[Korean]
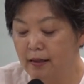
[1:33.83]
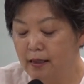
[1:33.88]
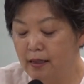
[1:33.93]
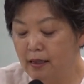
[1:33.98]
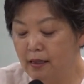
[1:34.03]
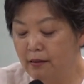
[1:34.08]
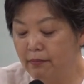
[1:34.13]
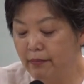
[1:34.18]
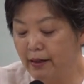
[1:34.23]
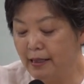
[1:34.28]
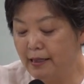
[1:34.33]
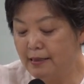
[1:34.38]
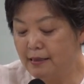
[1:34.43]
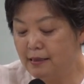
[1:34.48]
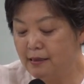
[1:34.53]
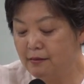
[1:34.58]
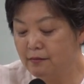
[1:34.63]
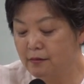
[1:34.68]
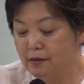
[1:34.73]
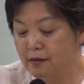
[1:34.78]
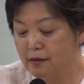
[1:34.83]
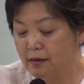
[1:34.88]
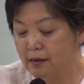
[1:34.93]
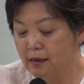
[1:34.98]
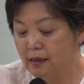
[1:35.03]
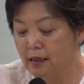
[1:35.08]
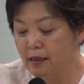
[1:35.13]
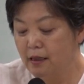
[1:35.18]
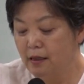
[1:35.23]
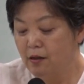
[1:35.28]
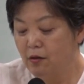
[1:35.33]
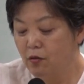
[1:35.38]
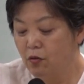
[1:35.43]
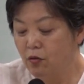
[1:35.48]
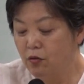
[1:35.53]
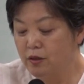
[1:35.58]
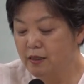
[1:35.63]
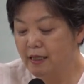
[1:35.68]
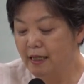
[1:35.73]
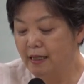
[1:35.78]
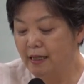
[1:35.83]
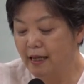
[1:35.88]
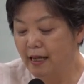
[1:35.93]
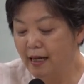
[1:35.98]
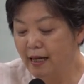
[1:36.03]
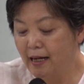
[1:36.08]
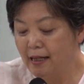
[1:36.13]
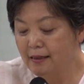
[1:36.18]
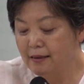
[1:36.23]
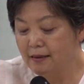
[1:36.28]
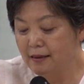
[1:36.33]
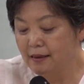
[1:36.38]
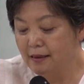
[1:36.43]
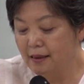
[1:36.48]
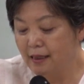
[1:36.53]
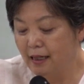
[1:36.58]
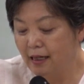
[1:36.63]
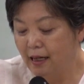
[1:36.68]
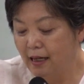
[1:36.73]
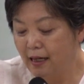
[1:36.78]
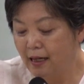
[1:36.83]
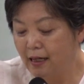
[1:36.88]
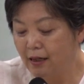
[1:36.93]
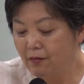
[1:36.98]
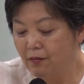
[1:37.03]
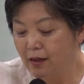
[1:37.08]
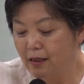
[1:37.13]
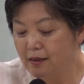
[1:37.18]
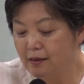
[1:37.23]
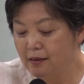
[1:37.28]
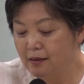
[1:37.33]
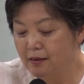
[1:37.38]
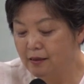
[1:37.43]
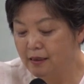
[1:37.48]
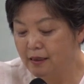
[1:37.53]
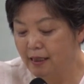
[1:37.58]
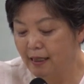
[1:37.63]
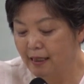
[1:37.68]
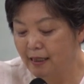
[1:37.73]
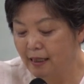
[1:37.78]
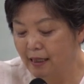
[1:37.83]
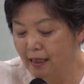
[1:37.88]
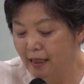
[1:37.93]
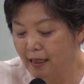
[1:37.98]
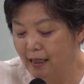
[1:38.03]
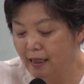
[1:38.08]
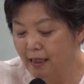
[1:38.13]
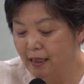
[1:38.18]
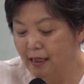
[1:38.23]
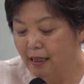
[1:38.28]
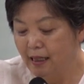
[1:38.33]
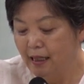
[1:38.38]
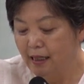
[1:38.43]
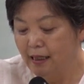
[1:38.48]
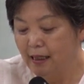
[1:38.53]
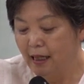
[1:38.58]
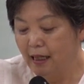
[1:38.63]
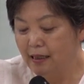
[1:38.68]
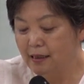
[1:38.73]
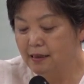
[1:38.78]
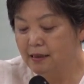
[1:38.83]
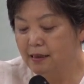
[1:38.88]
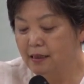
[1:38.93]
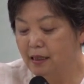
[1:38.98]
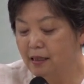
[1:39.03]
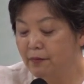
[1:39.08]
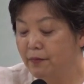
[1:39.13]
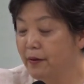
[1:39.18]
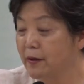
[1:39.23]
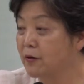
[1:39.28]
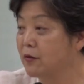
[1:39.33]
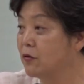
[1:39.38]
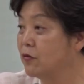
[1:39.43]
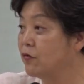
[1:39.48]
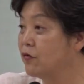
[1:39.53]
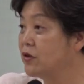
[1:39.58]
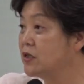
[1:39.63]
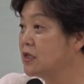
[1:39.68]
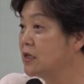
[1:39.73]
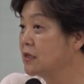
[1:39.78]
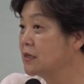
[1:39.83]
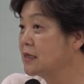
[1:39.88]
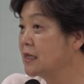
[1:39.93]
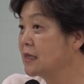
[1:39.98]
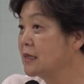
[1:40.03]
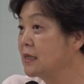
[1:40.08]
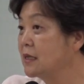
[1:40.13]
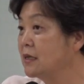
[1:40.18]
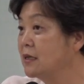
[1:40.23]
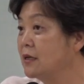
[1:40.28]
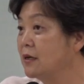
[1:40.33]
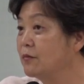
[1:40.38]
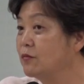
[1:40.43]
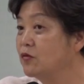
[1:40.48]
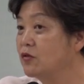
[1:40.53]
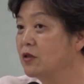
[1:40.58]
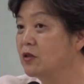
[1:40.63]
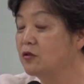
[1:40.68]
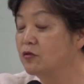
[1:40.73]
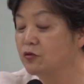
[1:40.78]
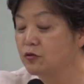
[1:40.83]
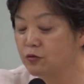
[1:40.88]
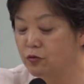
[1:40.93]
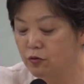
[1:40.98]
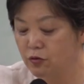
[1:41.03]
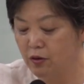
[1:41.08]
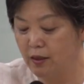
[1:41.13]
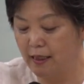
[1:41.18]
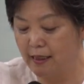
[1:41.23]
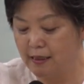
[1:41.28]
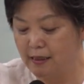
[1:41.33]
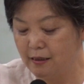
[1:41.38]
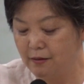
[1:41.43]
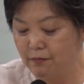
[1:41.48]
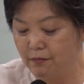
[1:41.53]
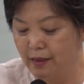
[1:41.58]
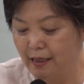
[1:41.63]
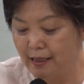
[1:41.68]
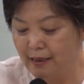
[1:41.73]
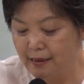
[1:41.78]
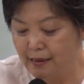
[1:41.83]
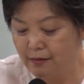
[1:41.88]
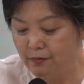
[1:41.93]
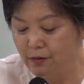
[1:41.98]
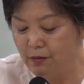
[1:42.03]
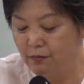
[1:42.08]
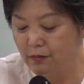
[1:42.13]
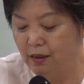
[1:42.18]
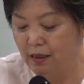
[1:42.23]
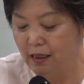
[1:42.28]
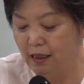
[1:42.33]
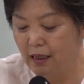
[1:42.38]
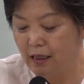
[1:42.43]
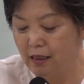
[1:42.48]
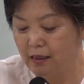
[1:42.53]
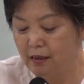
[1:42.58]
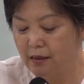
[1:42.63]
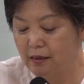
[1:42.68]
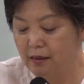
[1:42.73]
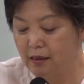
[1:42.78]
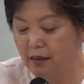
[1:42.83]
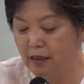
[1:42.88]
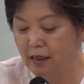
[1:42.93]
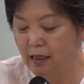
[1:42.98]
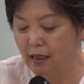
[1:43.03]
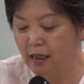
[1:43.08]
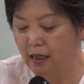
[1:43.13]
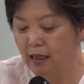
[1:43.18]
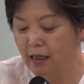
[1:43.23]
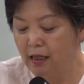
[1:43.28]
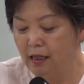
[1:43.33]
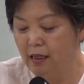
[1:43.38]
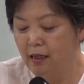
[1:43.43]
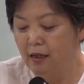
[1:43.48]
이 말씀은 공자 내가 그렇다라고 하는 것이 아니라 당시에 바로 위정자들을 염두에 두고 하신 말씀입니다. 그러니까